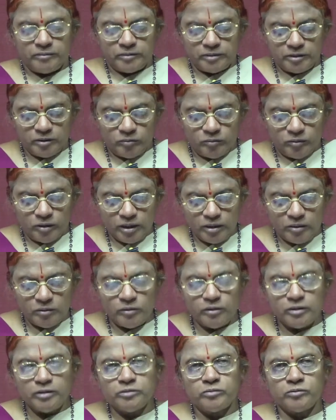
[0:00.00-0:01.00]
இந்த
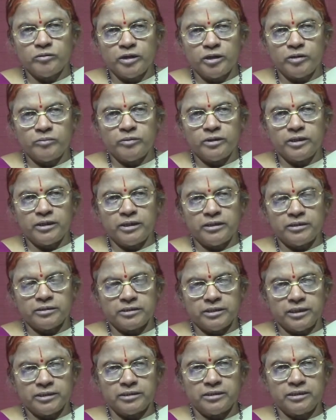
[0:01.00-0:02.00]
உடலோடு தொடர்புடைய
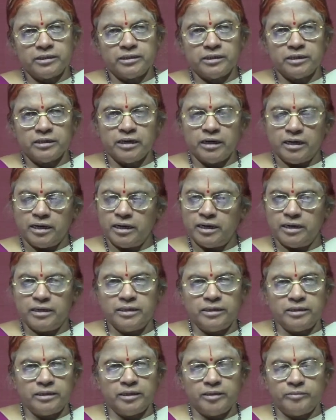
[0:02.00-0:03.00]
சக்திக்கு
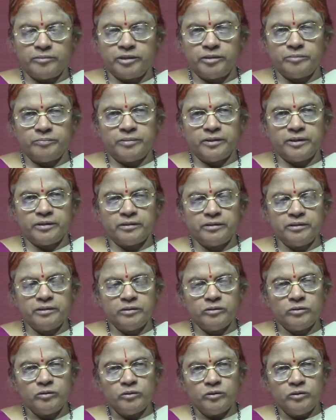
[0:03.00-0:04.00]
காளி அப்படின்னு பேர்
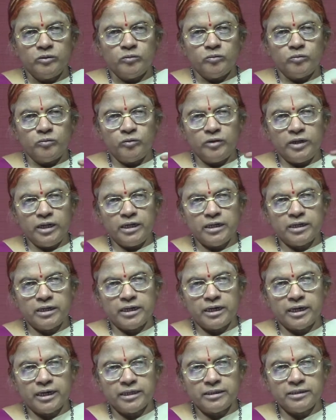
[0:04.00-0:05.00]
உடல்
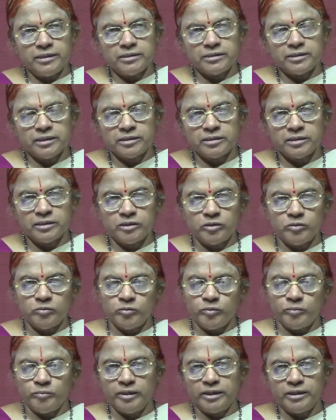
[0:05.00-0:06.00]
கடந்த சக்திக்கு
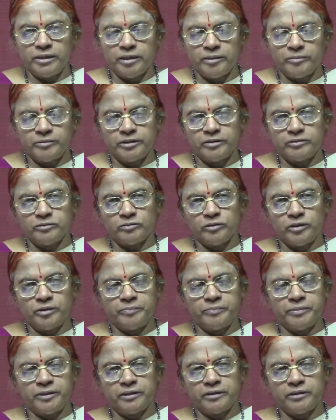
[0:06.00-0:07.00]
உமை அப்படின்னு சொல்லி
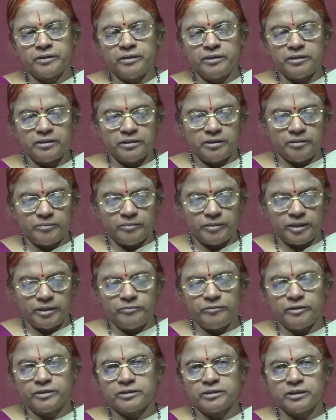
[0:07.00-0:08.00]
பேர் இதை
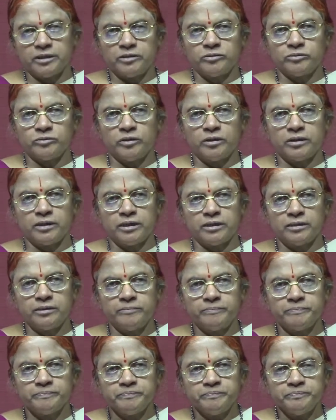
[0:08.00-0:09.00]
மணிவாசகர் சொல்கிறாரு
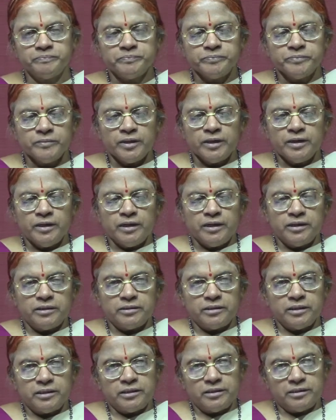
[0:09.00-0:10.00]

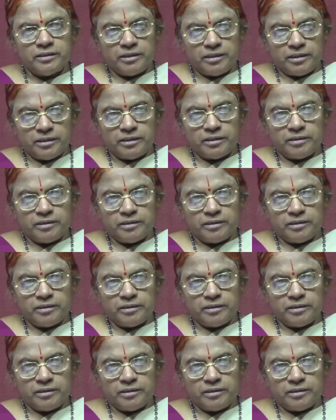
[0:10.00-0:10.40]
இந்த இந்த